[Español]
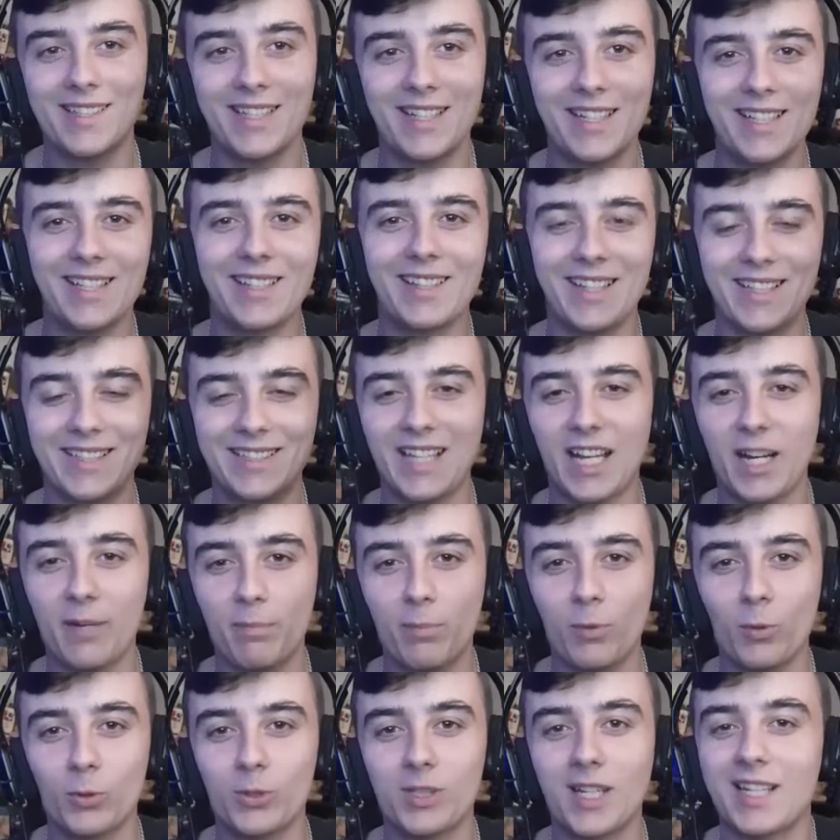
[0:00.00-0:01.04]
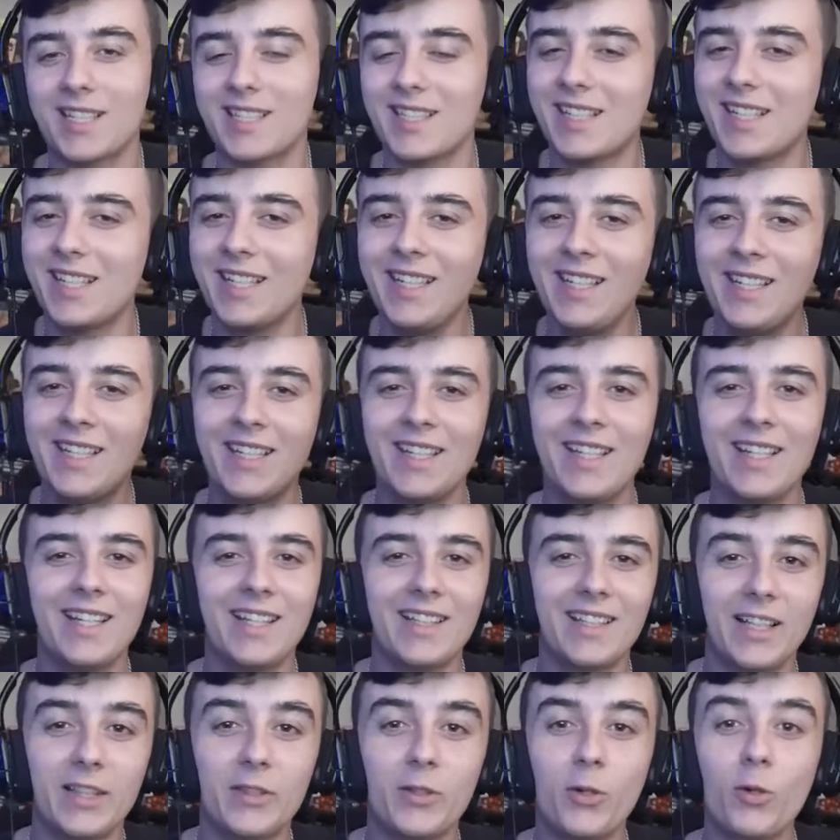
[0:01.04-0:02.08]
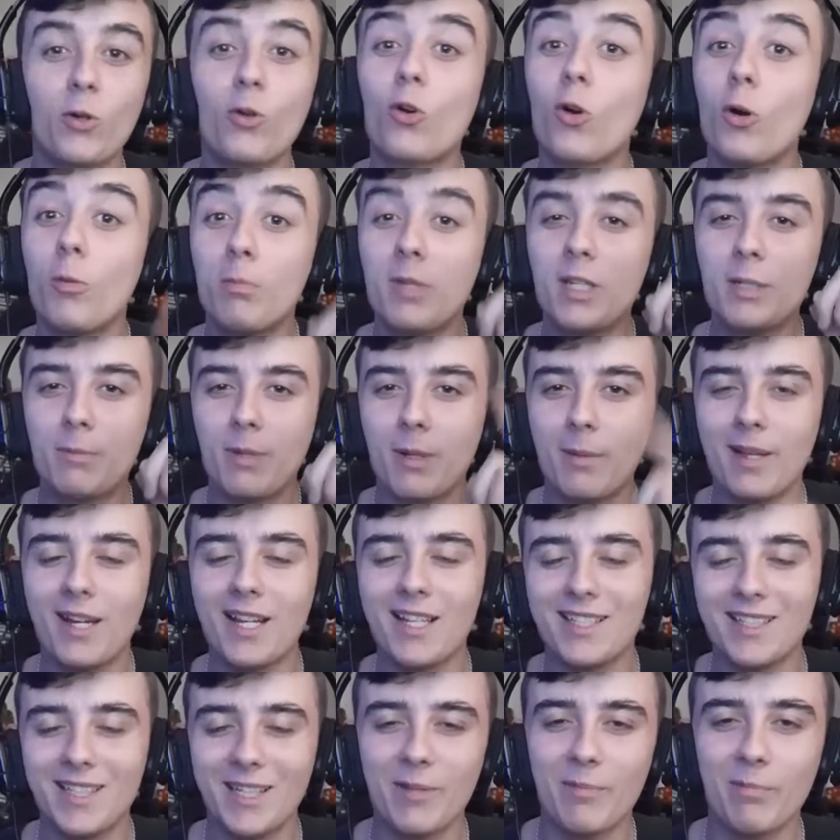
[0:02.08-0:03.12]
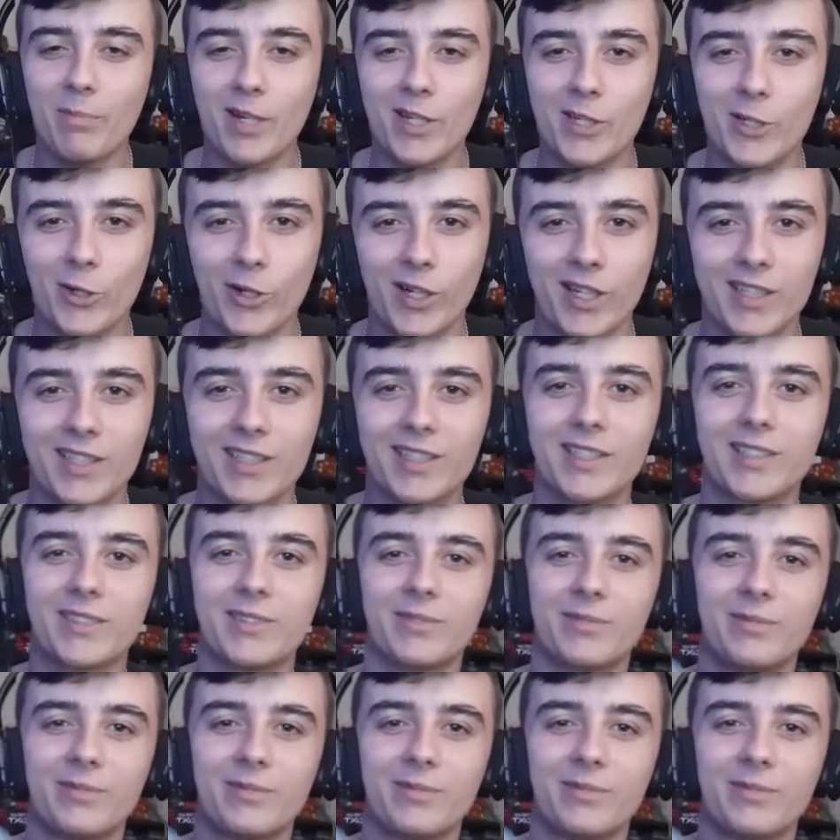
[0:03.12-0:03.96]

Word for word: serie de Star Plus. Así que dentro con mis primeras impresiones.